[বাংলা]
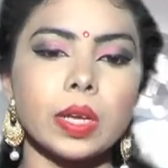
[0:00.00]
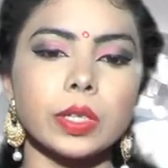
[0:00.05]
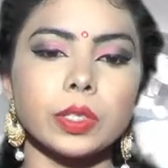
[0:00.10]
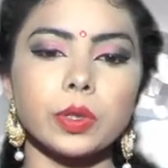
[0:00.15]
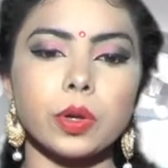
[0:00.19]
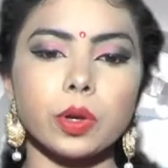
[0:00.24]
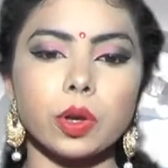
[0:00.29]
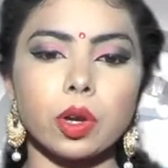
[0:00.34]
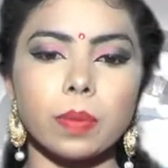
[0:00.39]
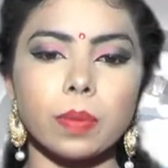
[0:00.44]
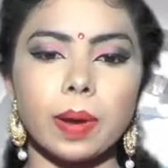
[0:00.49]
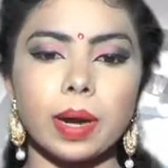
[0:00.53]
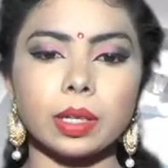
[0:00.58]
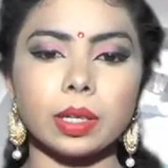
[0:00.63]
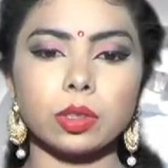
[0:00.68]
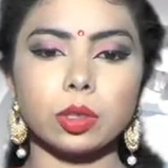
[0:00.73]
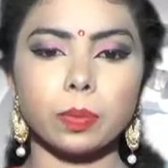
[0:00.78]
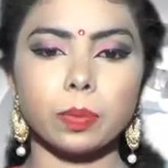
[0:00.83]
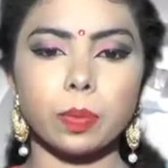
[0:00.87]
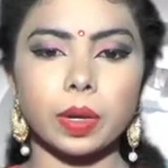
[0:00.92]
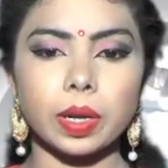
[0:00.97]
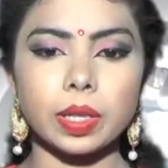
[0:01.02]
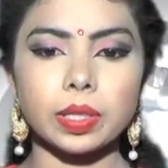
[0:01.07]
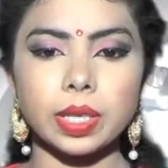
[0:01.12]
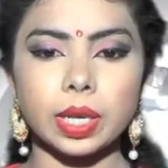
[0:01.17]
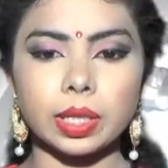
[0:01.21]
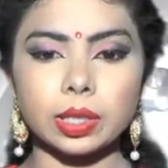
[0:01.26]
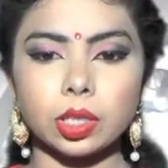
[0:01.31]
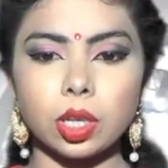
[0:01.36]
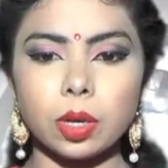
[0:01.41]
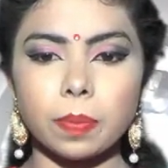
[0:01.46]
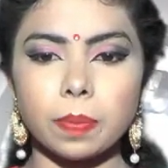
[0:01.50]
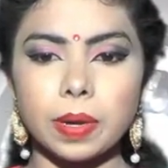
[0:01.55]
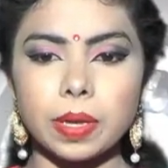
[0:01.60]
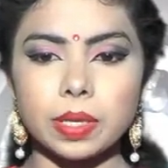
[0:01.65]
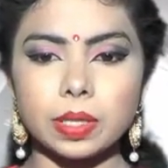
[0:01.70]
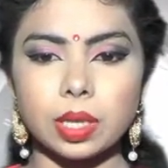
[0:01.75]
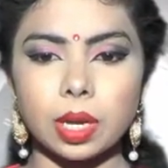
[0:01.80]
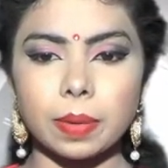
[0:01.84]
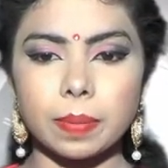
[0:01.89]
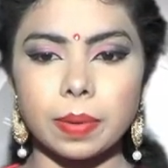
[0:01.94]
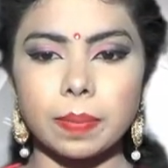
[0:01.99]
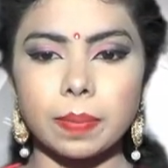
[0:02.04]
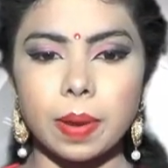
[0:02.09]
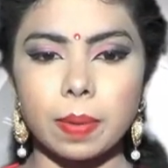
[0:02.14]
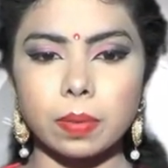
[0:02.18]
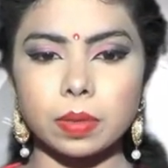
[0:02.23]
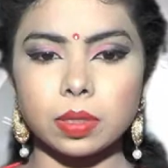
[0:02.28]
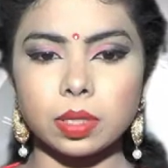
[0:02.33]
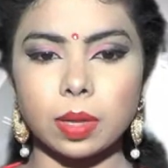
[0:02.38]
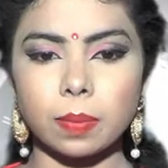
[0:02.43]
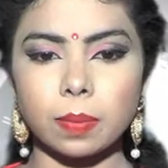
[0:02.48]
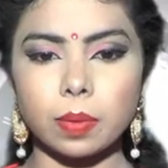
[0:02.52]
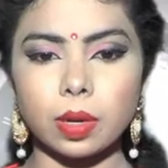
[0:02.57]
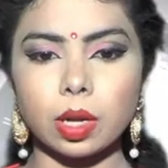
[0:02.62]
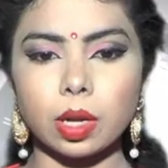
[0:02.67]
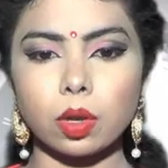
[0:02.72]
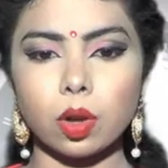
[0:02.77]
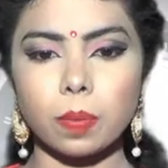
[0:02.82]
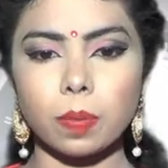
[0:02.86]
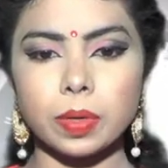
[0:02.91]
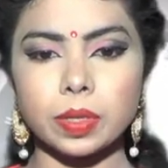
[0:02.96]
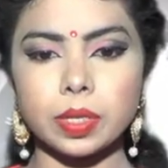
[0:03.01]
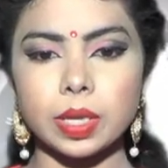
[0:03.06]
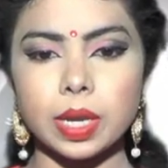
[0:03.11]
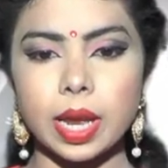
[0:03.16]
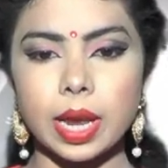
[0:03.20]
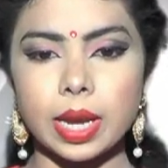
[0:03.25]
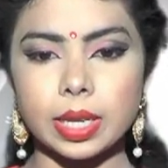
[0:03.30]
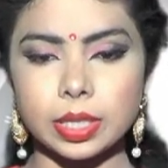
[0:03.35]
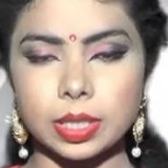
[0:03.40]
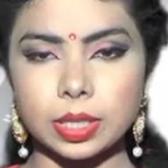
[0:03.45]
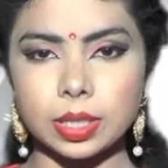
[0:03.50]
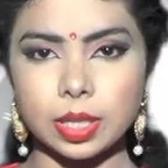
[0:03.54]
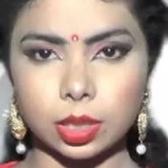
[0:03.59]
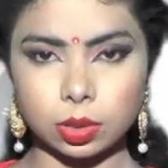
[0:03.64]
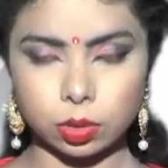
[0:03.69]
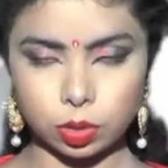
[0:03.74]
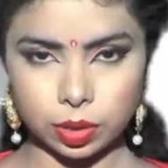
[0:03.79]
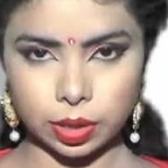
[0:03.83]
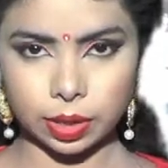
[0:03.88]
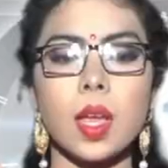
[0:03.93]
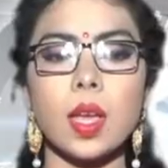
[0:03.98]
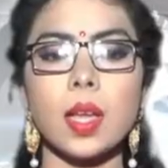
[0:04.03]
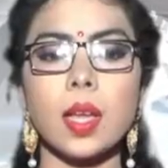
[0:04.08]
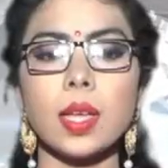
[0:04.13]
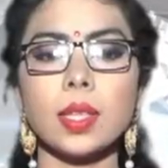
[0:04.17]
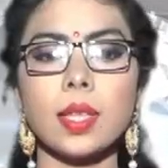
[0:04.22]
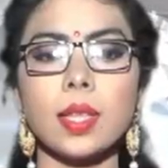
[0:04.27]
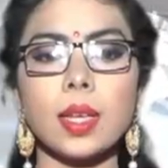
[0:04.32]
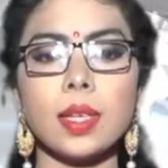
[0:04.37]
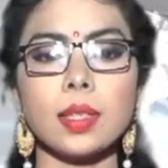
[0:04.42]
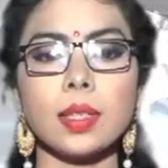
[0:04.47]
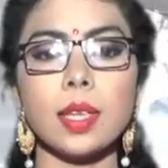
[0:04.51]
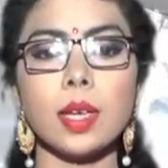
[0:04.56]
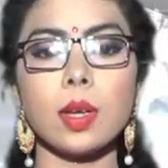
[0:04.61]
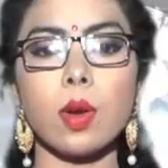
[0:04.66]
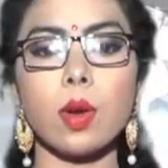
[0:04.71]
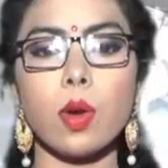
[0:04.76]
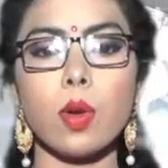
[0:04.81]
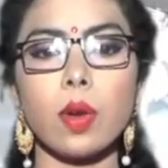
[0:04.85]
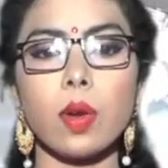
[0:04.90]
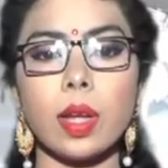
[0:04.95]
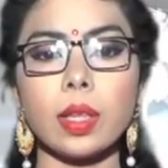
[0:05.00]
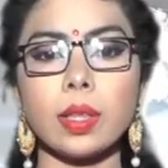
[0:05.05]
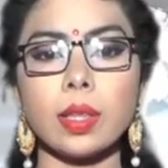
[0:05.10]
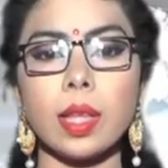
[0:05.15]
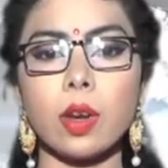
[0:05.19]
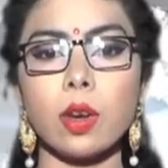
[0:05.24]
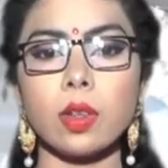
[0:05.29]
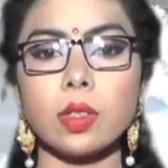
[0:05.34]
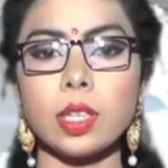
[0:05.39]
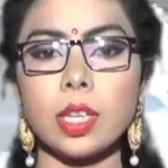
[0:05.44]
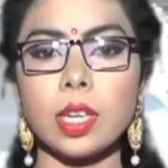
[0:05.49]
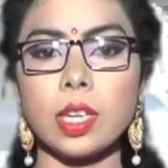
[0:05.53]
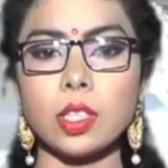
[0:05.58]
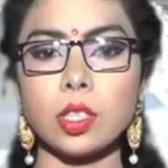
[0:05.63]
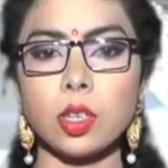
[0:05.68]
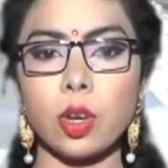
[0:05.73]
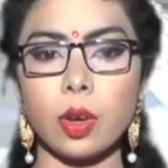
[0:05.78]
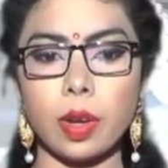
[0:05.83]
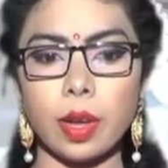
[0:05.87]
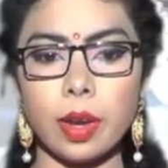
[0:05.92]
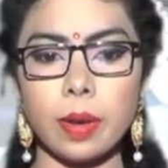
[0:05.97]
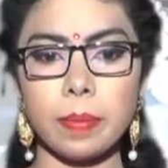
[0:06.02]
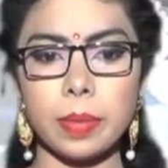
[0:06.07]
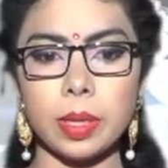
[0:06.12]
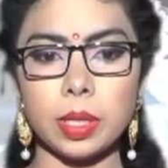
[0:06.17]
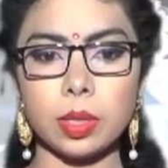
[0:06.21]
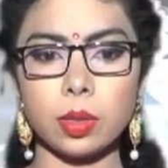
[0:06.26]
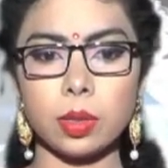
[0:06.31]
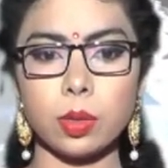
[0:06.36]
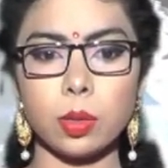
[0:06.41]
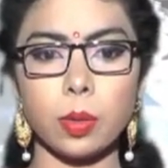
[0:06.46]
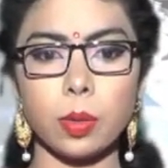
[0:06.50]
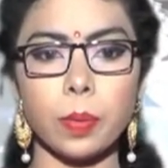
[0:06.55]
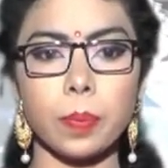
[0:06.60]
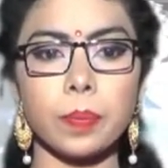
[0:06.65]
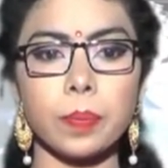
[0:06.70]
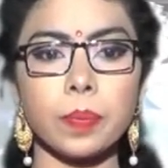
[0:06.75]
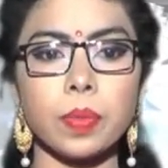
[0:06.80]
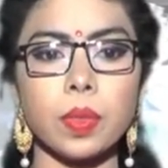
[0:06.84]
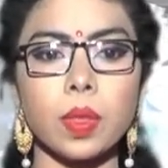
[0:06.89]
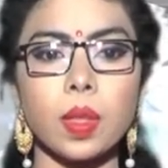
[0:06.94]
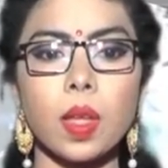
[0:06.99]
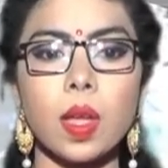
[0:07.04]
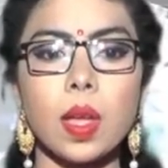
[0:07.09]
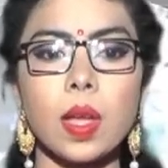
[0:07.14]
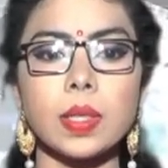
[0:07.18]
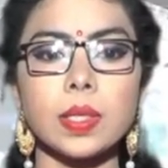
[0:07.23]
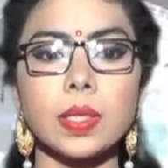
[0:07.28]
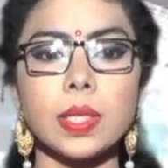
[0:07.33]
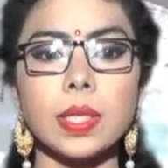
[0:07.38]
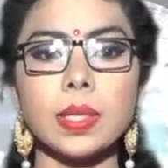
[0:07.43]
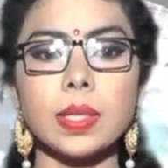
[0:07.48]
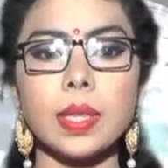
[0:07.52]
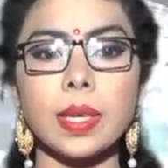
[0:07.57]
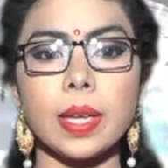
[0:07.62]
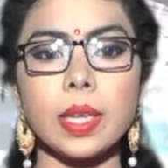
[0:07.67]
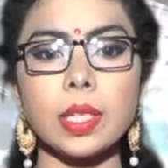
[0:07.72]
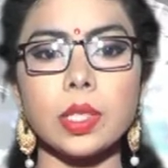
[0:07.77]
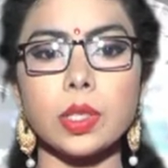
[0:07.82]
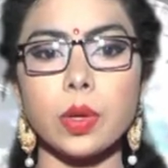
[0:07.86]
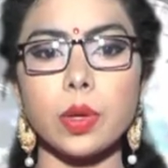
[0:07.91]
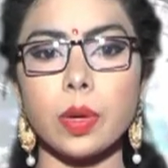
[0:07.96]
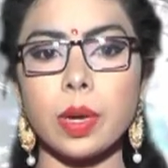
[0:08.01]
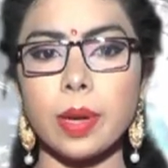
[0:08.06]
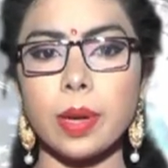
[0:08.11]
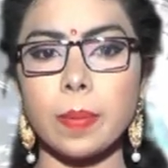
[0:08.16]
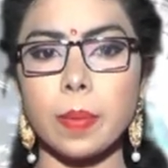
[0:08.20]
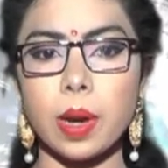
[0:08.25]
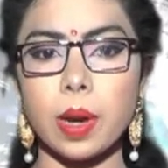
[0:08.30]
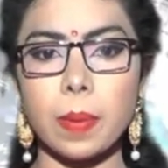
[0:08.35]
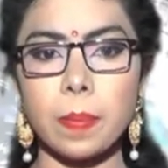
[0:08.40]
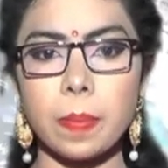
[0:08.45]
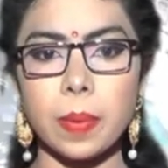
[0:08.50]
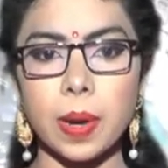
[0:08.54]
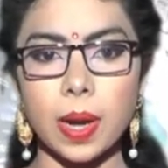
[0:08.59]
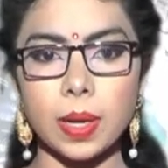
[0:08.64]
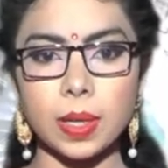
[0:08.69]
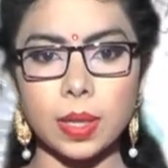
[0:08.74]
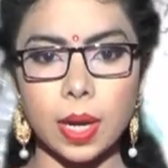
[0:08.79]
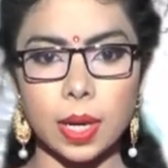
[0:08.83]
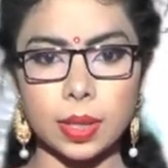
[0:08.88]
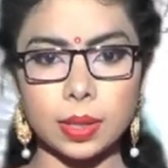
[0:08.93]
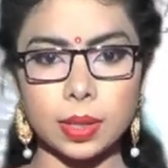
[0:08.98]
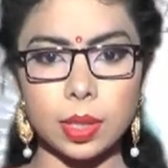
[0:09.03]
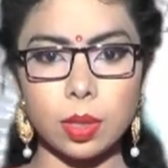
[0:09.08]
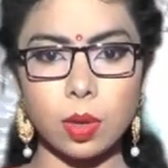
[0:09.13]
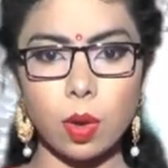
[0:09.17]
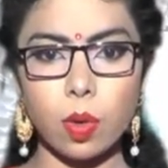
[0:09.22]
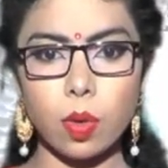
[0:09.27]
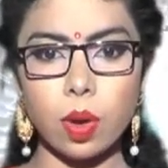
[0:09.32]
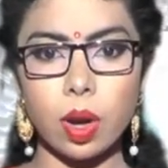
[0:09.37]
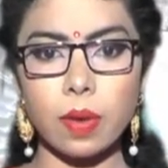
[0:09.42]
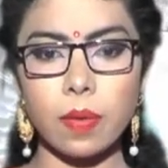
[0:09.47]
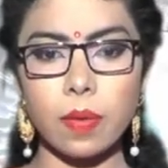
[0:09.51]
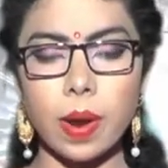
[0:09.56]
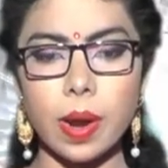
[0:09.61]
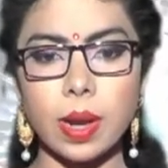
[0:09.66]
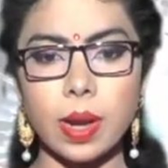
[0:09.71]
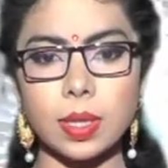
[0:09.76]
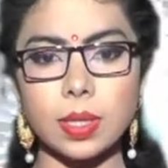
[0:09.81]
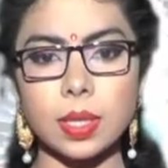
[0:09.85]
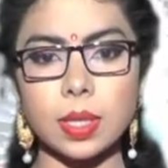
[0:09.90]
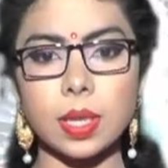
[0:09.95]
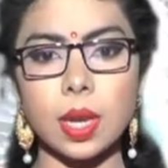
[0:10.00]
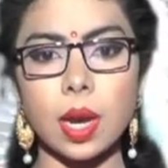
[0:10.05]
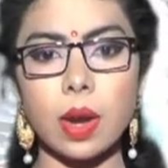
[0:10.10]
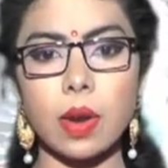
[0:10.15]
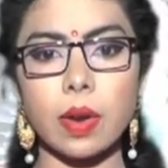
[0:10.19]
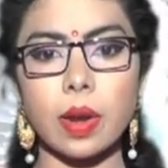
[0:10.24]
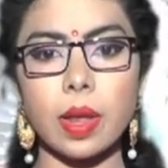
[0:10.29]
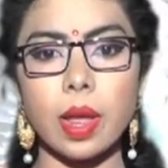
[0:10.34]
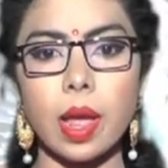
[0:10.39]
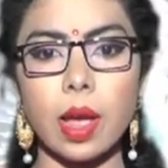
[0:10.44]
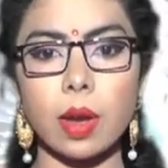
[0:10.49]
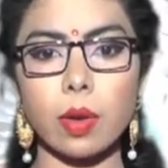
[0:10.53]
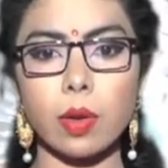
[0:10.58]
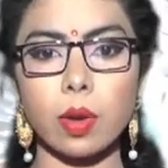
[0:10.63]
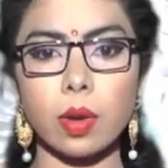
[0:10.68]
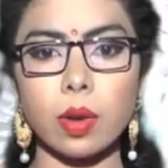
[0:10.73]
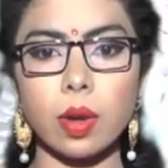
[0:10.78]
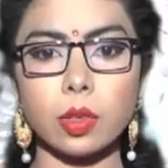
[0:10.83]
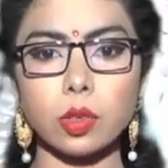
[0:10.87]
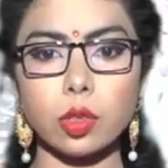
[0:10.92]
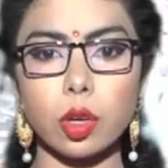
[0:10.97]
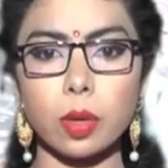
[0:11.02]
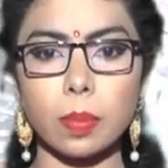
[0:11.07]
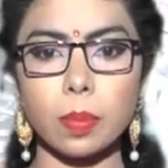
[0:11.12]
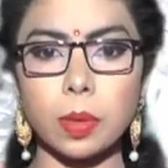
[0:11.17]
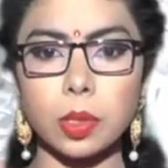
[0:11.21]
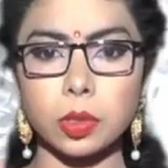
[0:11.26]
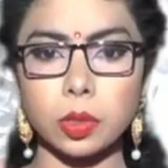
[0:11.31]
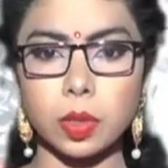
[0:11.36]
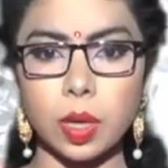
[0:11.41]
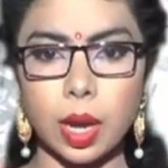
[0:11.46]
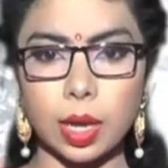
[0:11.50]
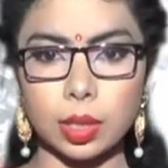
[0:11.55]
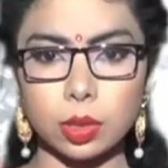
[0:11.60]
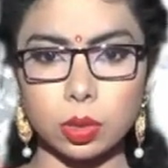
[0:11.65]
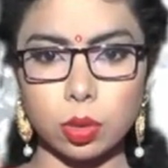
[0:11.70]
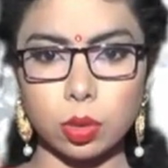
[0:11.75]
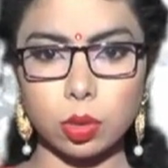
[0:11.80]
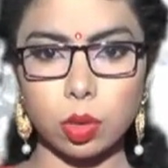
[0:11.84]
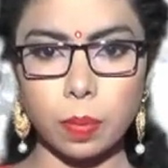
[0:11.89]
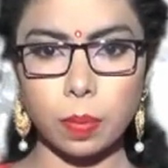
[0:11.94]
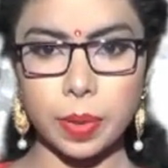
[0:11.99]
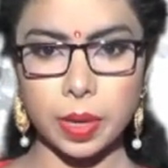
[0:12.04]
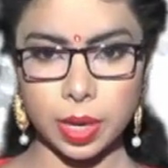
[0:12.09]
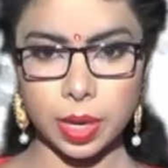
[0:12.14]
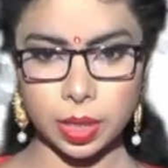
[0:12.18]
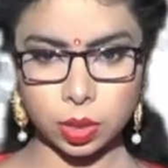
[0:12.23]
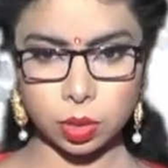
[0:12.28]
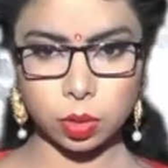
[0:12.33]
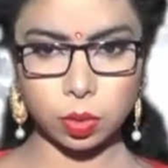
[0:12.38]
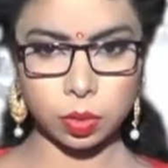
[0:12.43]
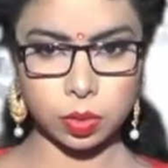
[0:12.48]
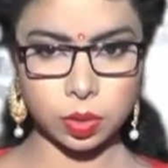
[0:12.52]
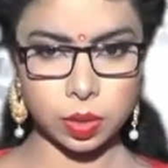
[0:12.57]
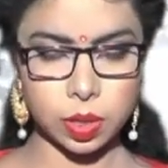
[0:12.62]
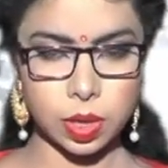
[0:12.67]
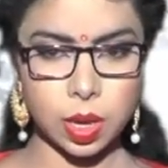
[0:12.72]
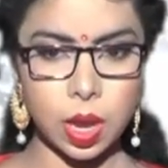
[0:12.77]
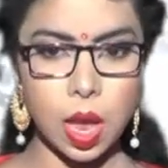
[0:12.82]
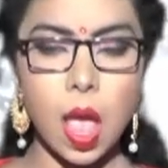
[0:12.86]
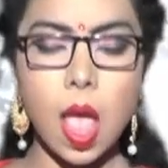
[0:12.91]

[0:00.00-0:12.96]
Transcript: শুক্রবার দুপুরে জাতীয় প্রেস ক্লাবের ব্যবস্থাপনা কমিটি এই সিদ্ধান্ত নেয় ইতালিতে করোনায় তেরো চিকিৎসকের মৃত্যু চীন থেকে ছড়িয়ে পড়া প্রাণঘাতী করোনা ভাইরাসের কারণে এখন সর্বত্র আতঙ্ক বিরাজ করছে